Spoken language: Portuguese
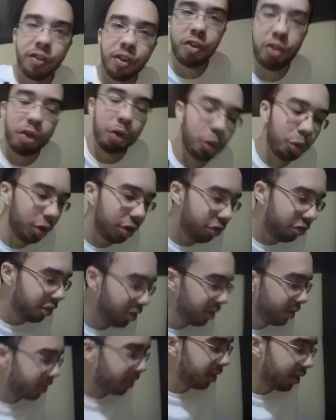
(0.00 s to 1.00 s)
no vídeo de
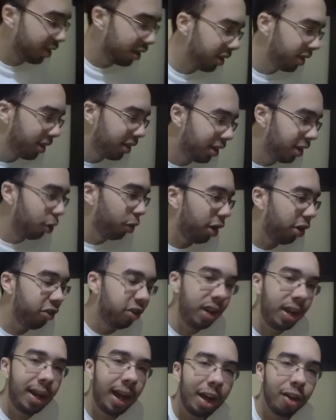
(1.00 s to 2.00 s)
hoje. Eu quis
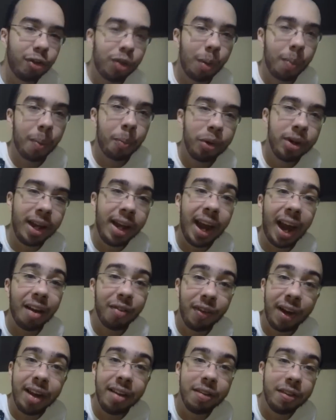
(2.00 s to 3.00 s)
ligar só para poder
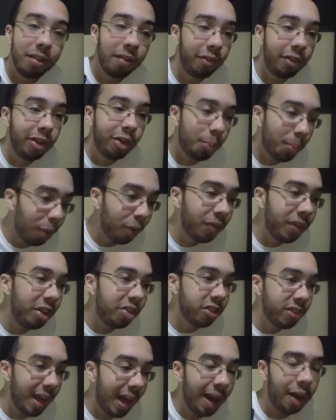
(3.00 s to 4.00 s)
gravar esse vídeo, para eu
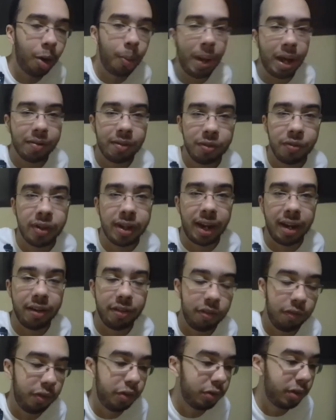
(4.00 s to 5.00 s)
testar como é que vai ficar
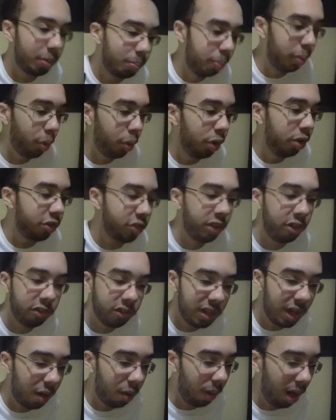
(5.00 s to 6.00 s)
esse vídeo depois,
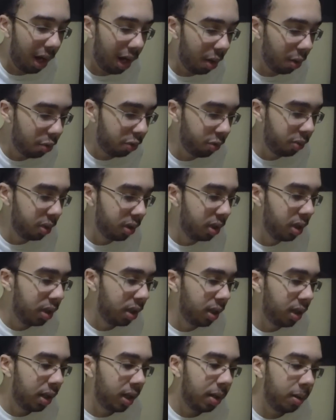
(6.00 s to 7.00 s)
testar o áudio,
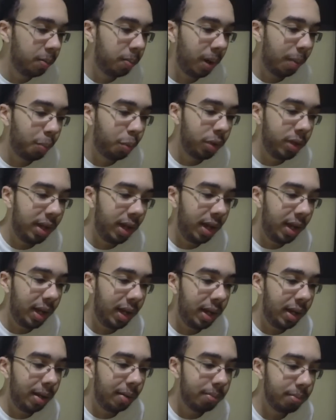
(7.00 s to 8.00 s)
para
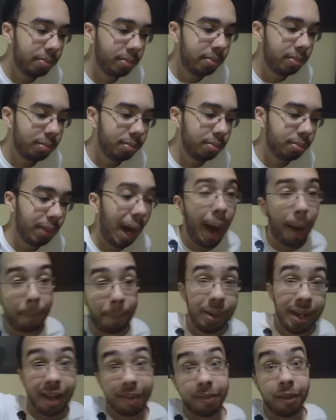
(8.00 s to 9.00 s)
poder
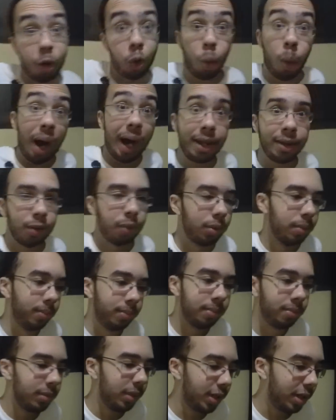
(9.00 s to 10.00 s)
abrir esse quadro
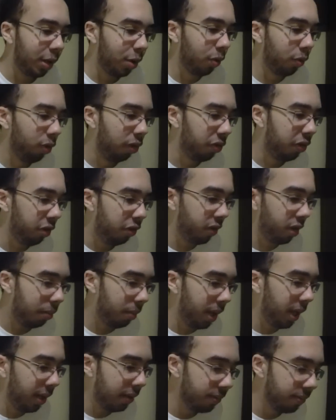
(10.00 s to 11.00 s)
aqui com vocês
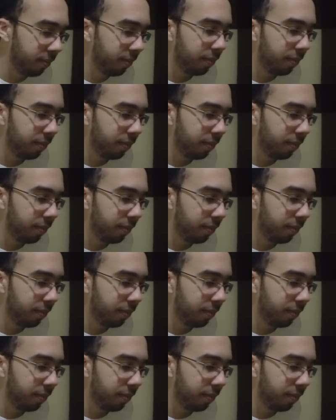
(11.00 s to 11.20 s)
também.